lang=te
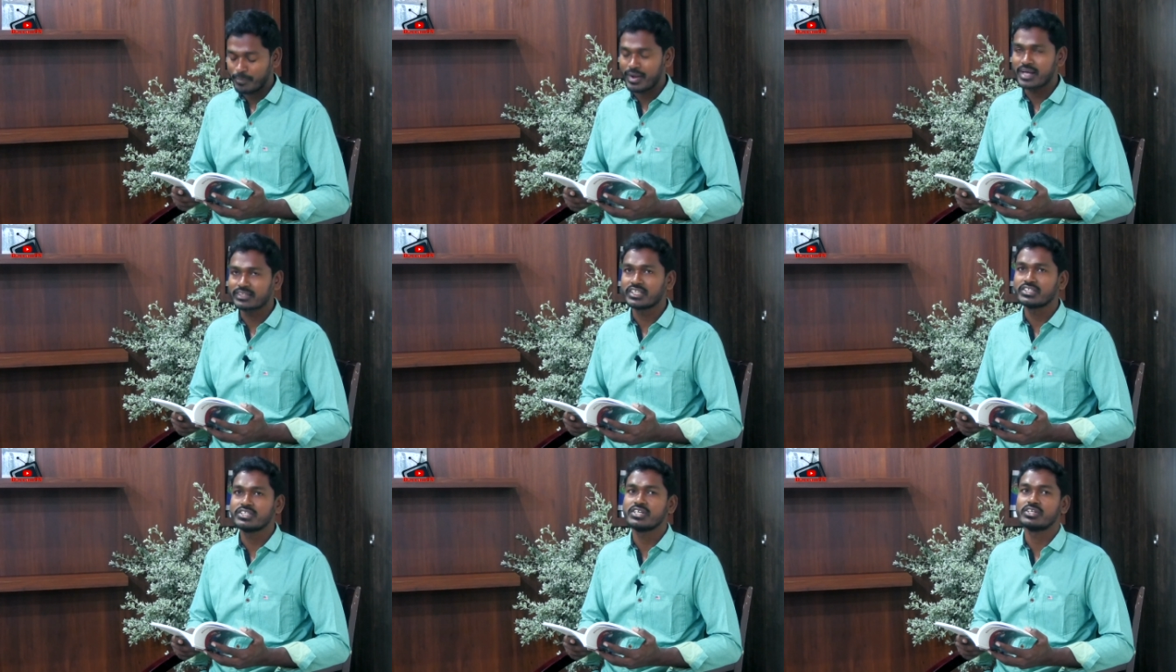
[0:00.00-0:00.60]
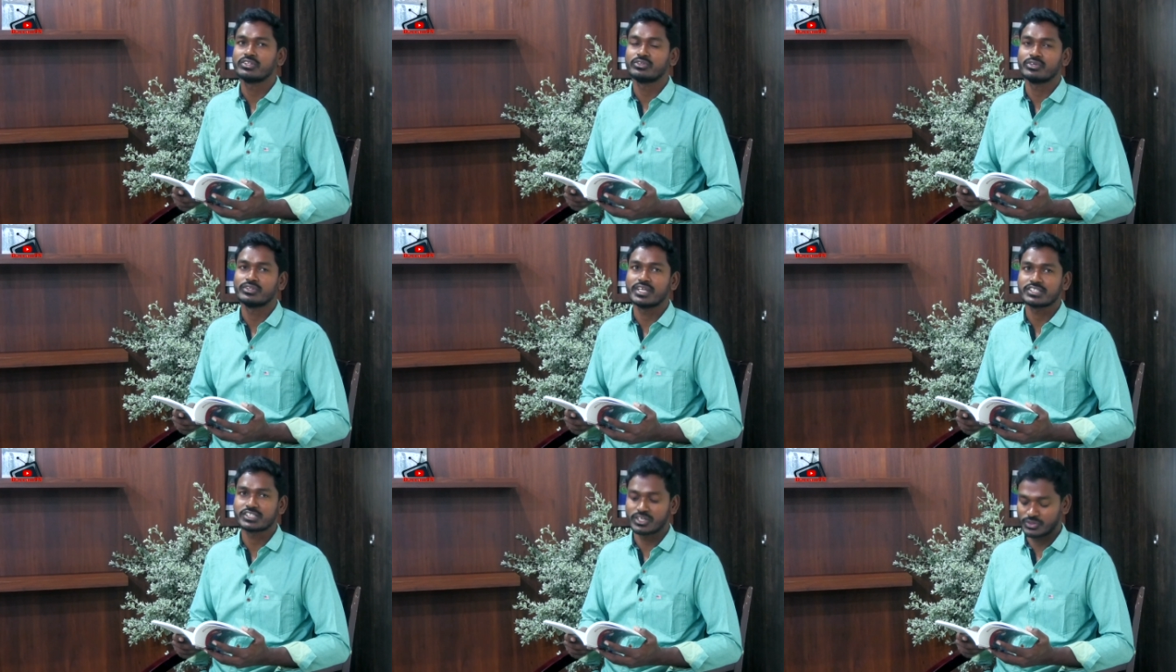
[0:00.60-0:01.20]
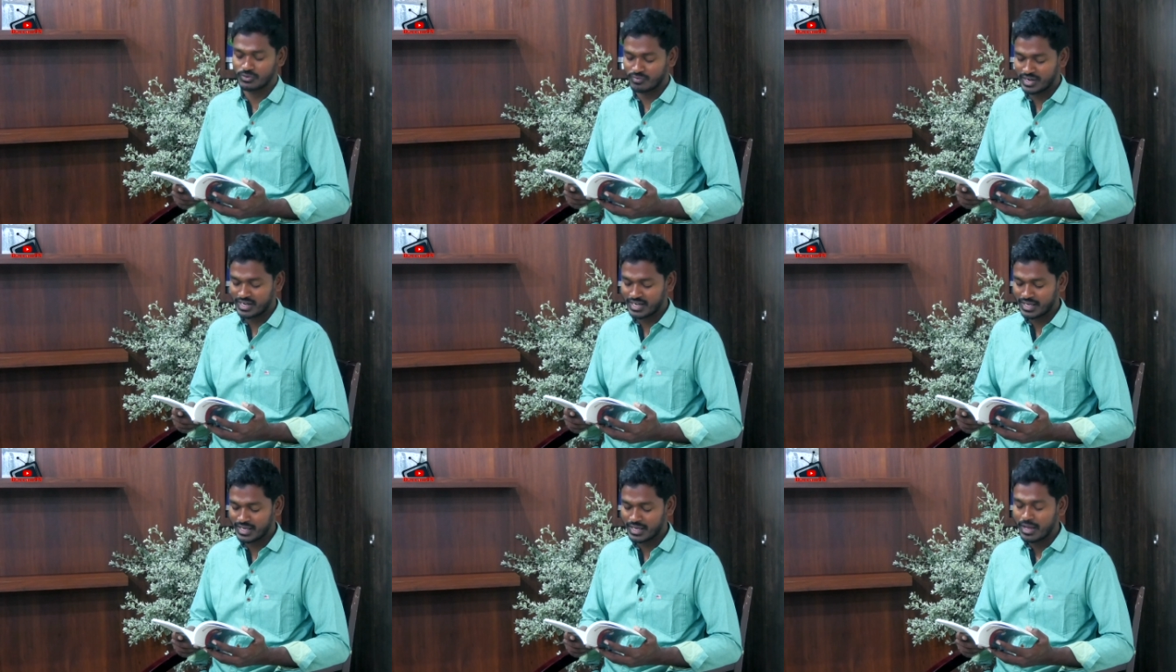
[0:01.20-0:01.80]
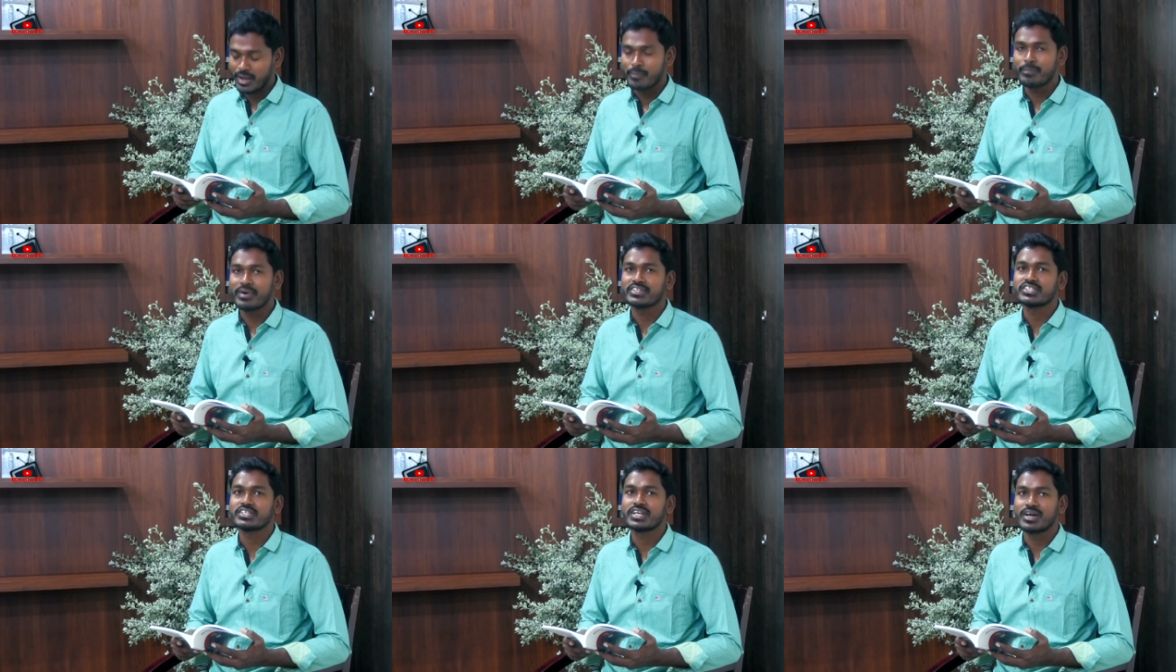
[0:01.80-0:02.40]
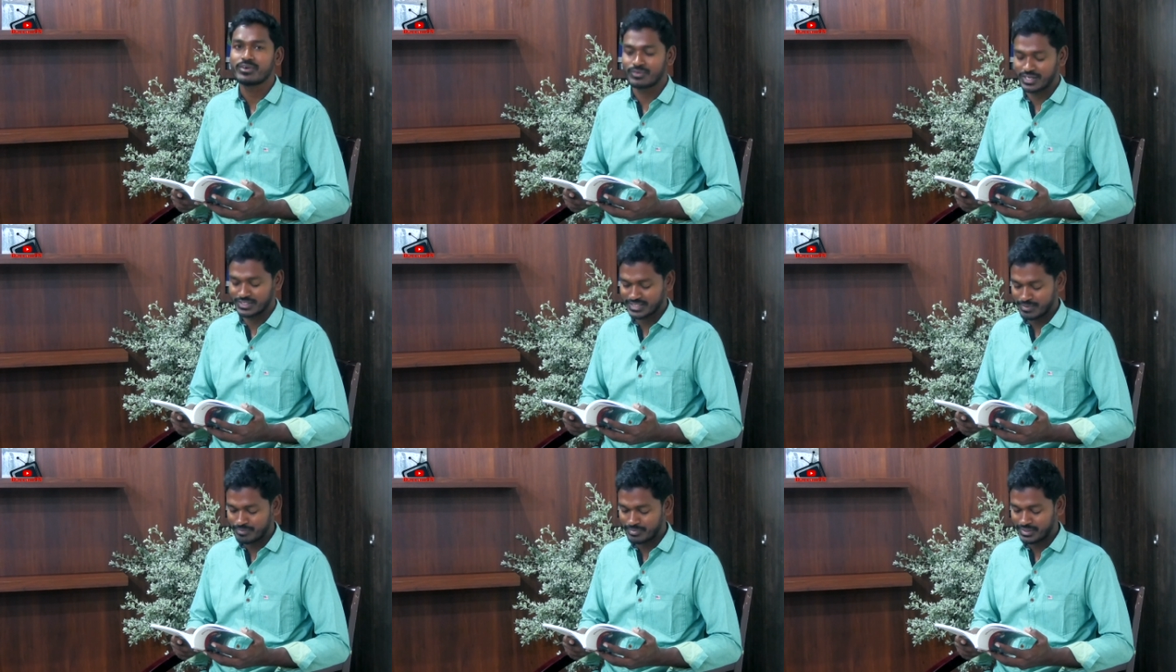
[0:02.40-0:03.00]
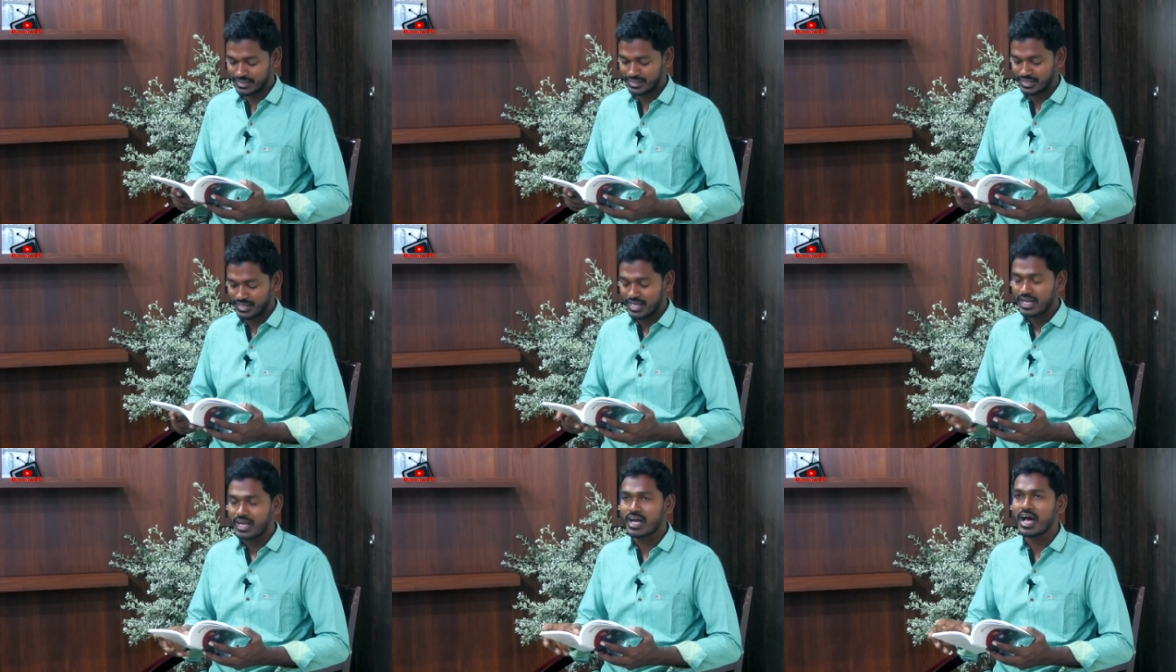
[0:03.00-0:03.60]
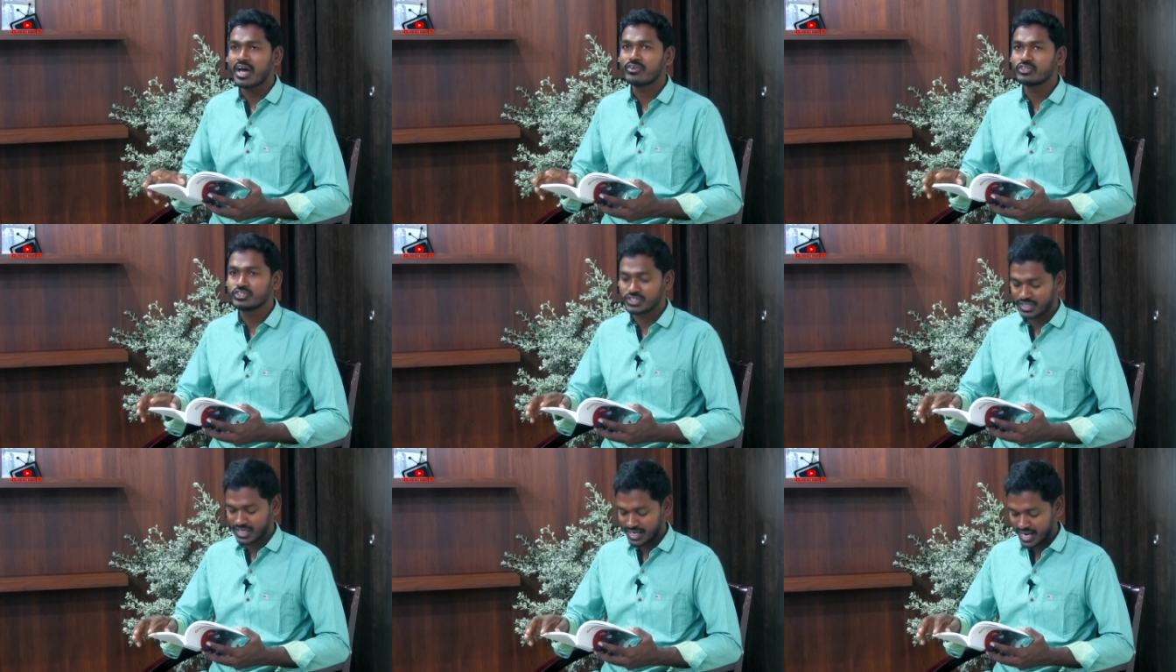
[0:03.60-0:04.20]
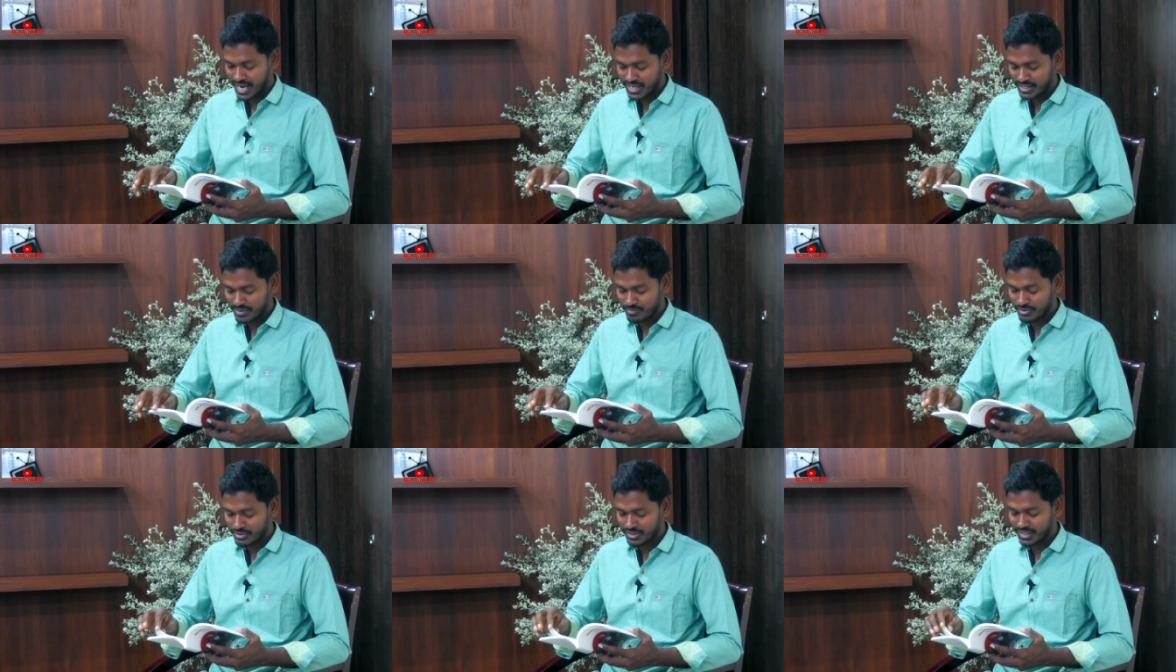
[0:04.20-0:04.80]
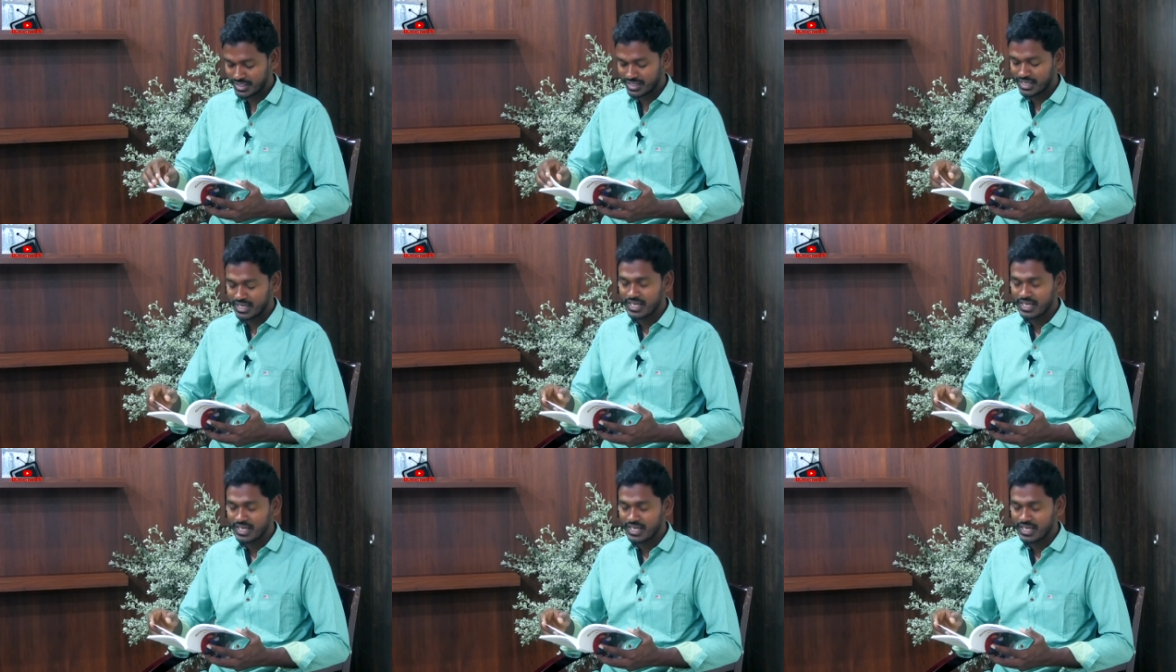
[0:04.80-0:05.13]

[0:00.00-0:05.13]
పాత చీరతో దసరకు వెళ్ళే పచ్చనాకుల జమ్మి కానొచ్చిన రాయికి మొక్కి